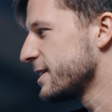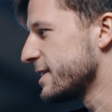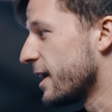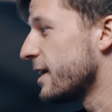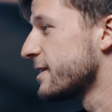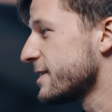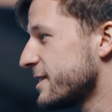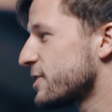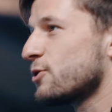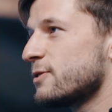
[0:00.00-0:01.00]
Ja,
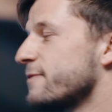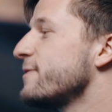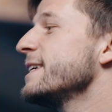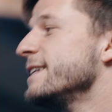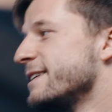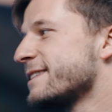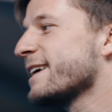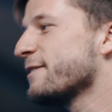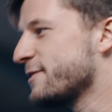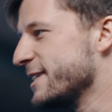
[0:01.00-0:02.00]
schon ah, ja, viel, okay.
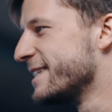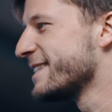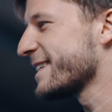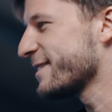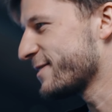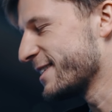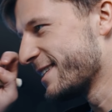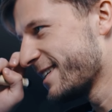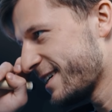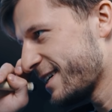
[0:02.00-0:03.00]
sehr viel, okay, sehr viel.
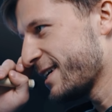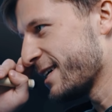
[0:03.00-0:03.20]
Ja, ja.